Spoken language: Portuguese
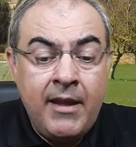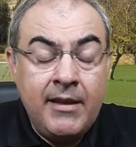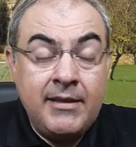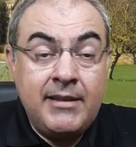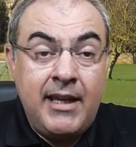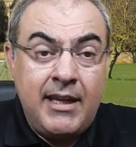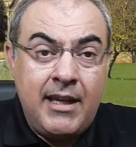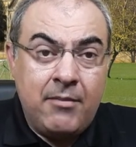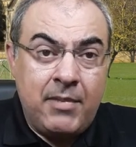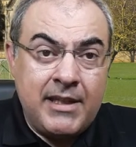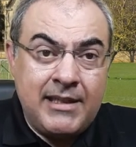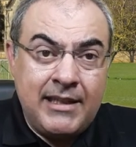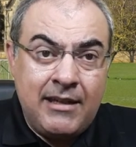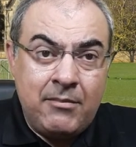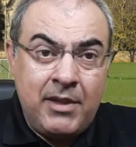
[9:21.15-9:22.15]
seria
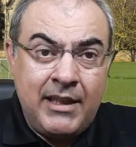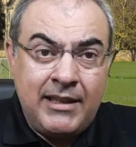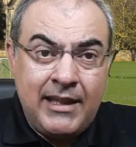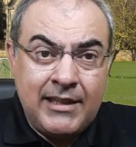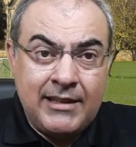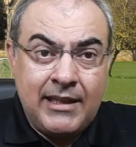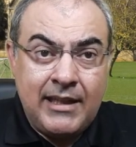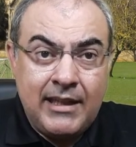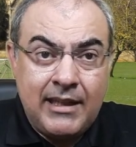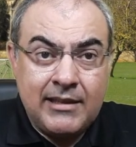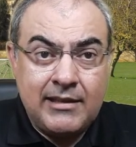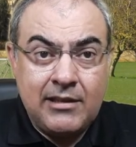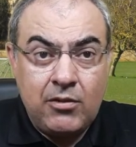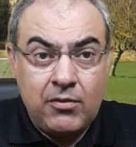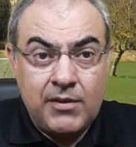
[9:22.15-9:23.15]
basicamente essa
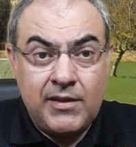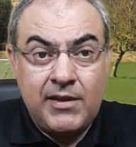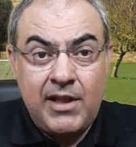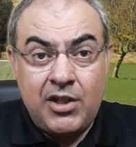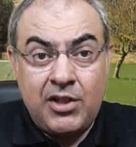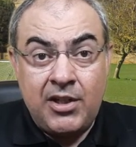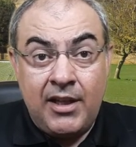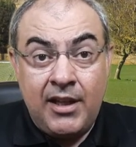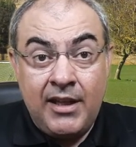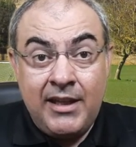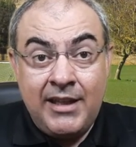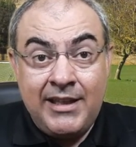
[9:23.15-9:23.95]
relação, ou seja,